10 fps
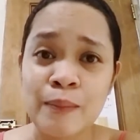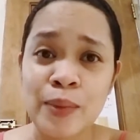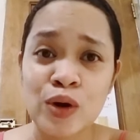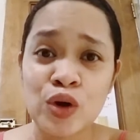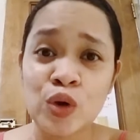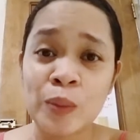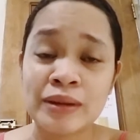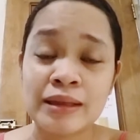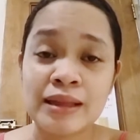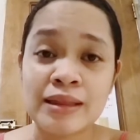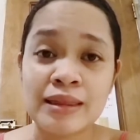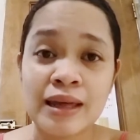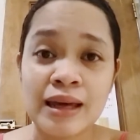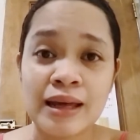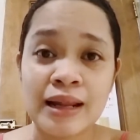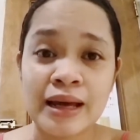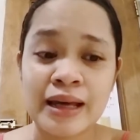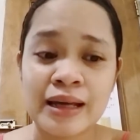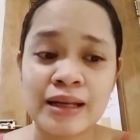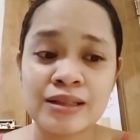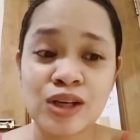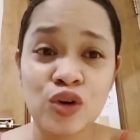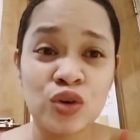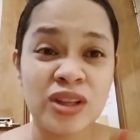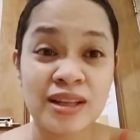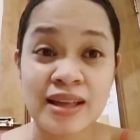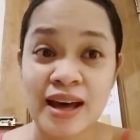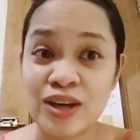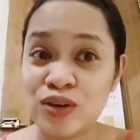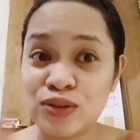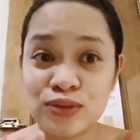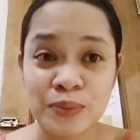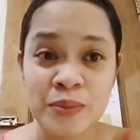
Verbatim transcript: Pero yung matitindi, like, sa glutathione,